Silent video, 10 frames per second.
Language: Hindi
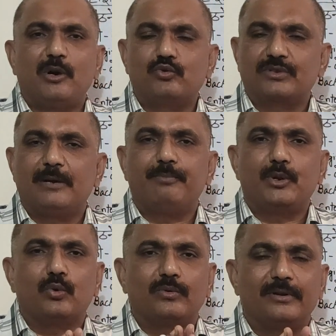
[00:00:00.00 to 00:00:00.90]
माउस का
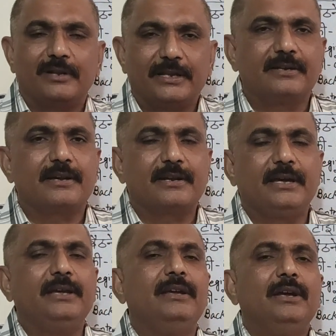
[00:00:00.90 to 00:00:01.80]
प्रयोग नहीं
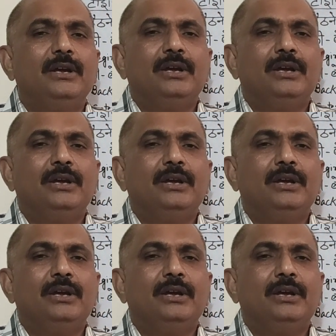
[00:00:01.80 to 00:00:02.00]
करना है